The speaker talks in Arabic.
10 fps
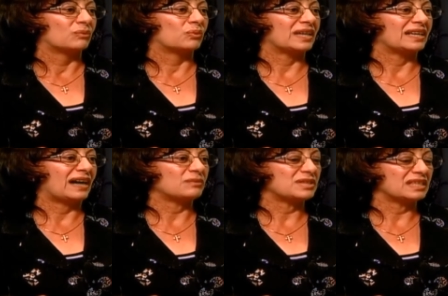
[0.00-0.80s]

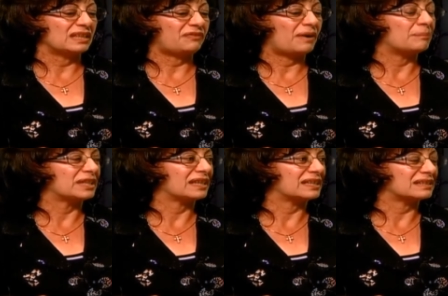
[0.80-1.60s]
وعاوزين نفهم
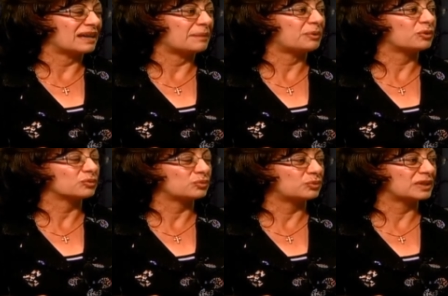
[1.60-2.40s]
من الكتاب
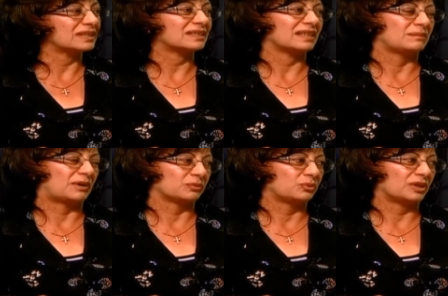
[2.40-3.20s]
خطورة
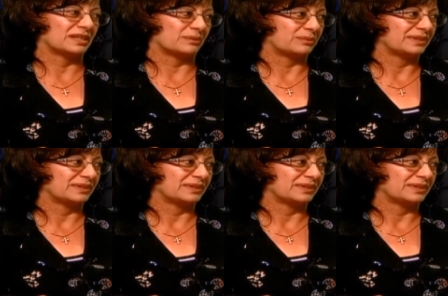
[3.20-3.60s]
الموضوع ده